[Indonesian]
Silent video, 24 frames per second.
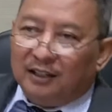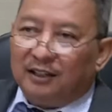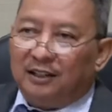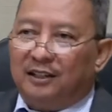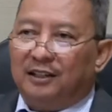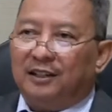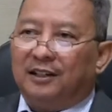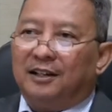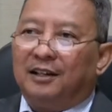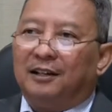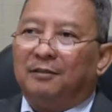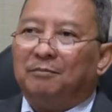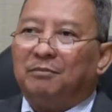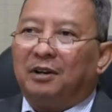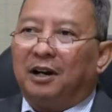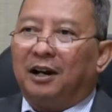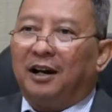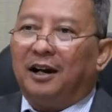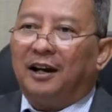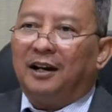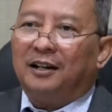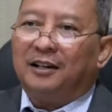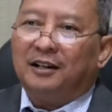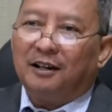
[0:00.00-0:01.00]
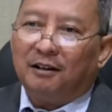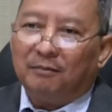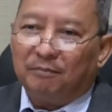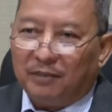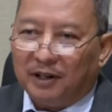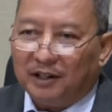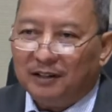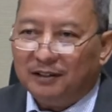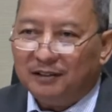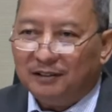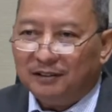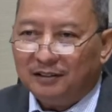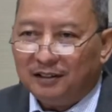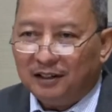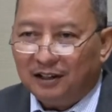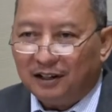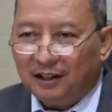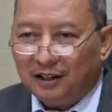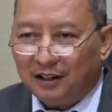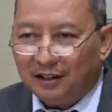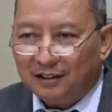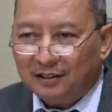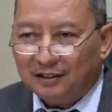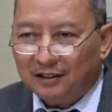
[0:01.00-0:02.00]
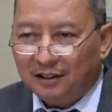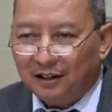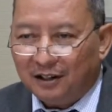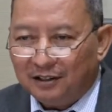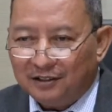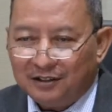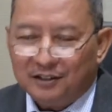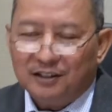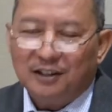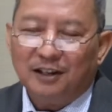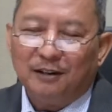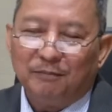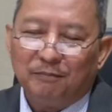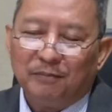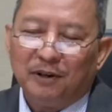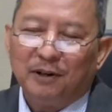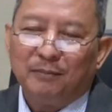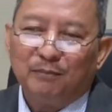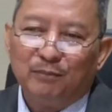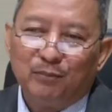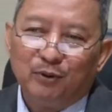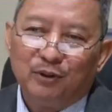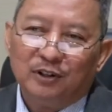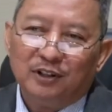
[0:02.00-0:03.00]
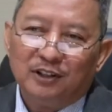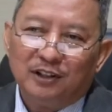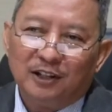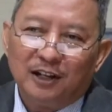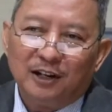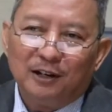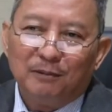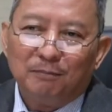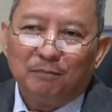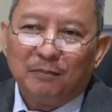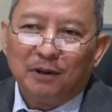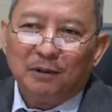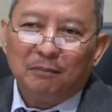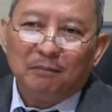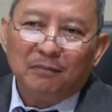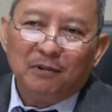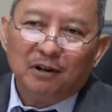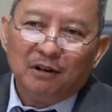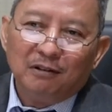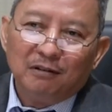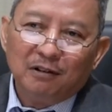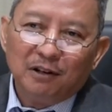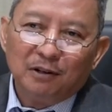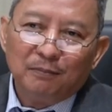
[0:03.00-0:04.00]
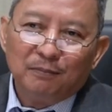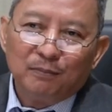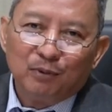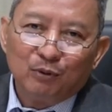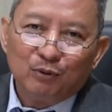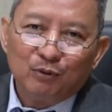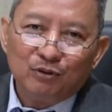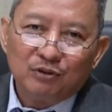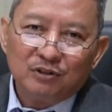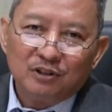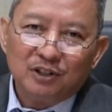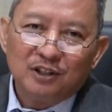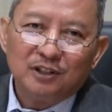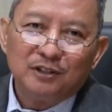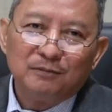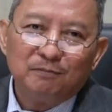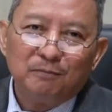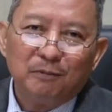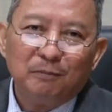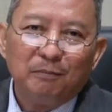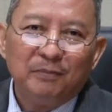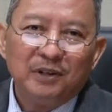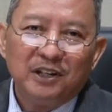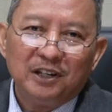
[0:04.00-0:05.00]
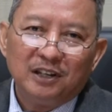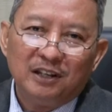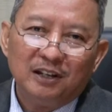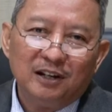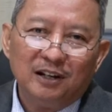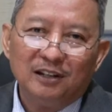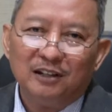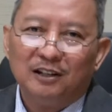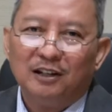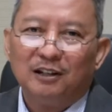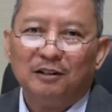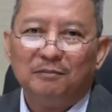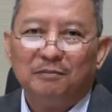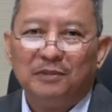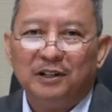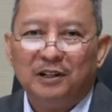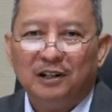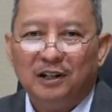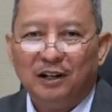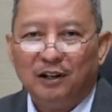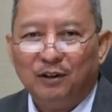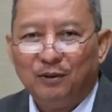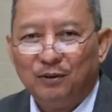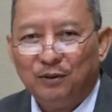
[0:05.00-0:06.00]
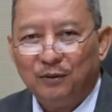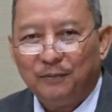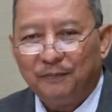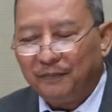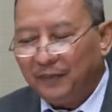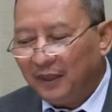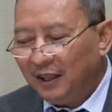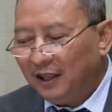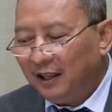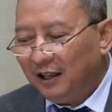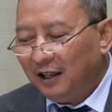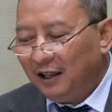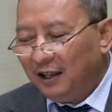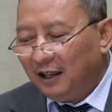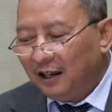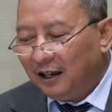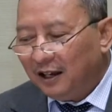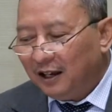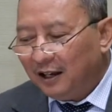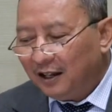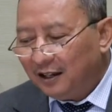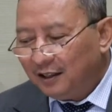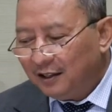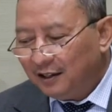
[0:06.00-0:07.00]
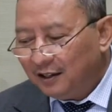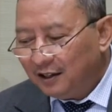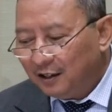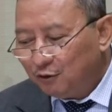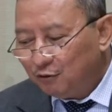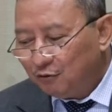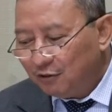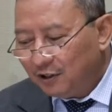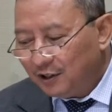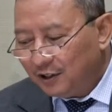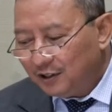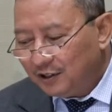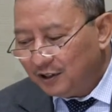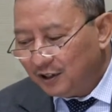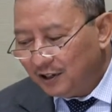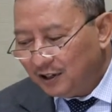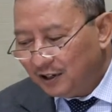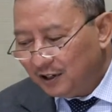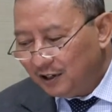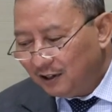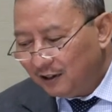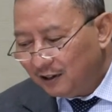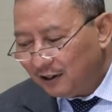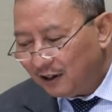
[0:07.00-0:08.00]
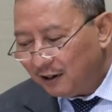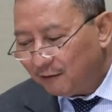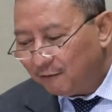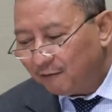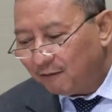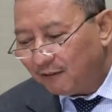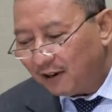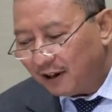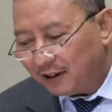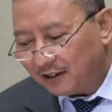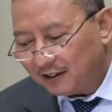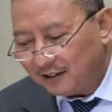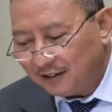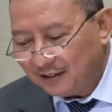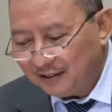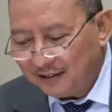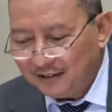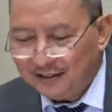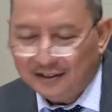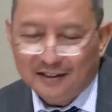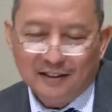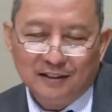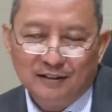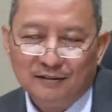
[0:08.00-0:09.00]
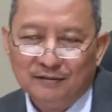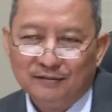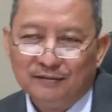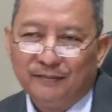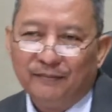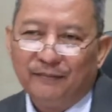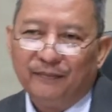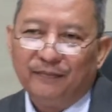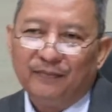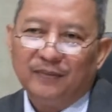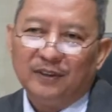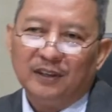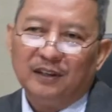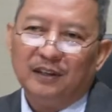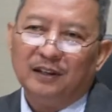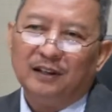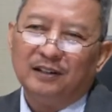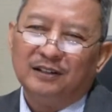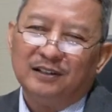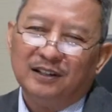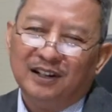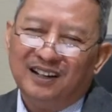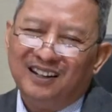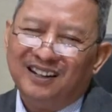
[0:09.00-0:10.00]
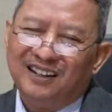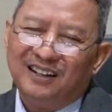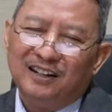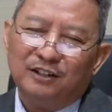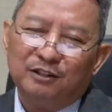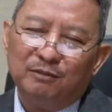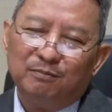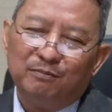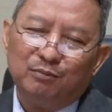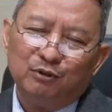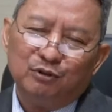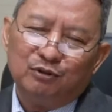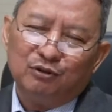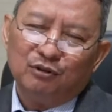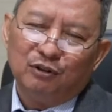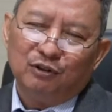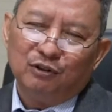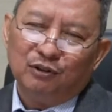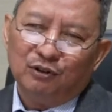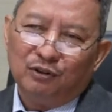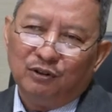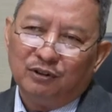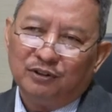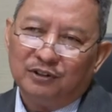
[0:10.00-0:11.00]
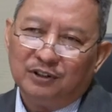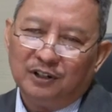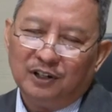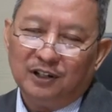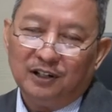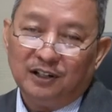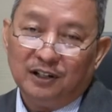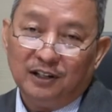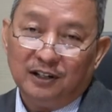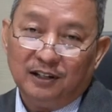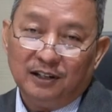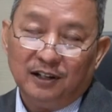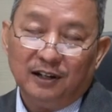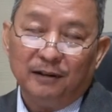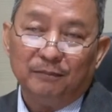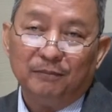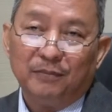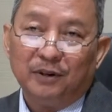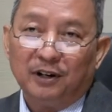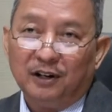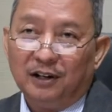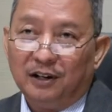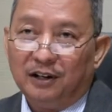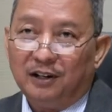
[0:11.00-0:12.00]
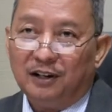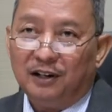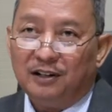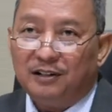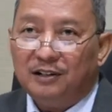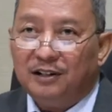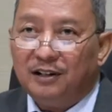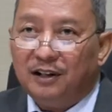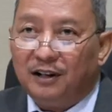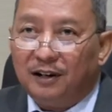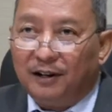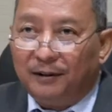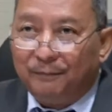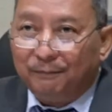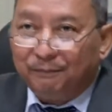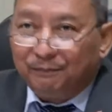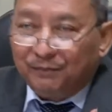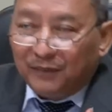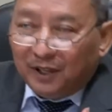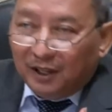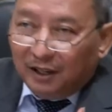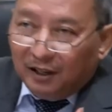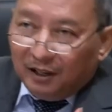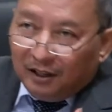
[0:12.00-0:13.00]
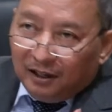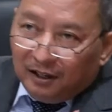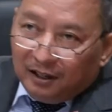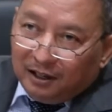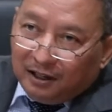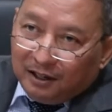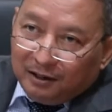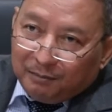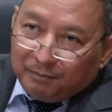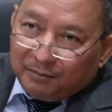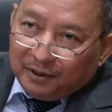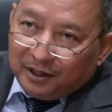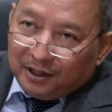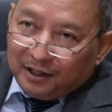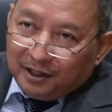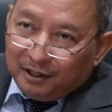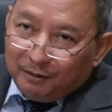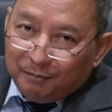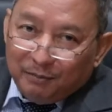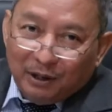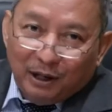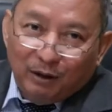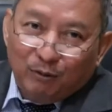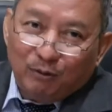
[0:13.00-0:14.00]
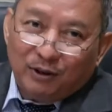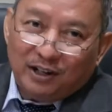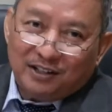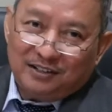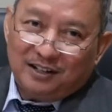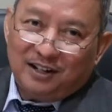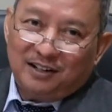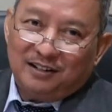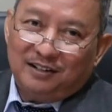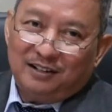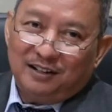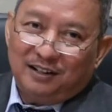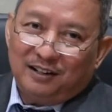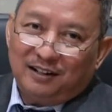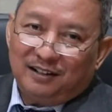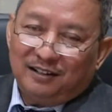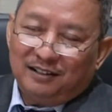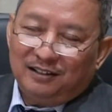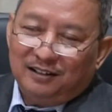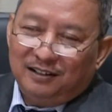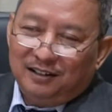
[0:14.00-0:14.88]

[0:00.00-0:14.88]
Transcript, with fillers: ketika berhadapan dengan uh, siapapun tanpa melalui proses pemikiran terlebih dahulu. Artinya sudah jadi refleks itu. Ya, saya ingin sebut contoh sering kita berada di dalam apa ya bawah sadar.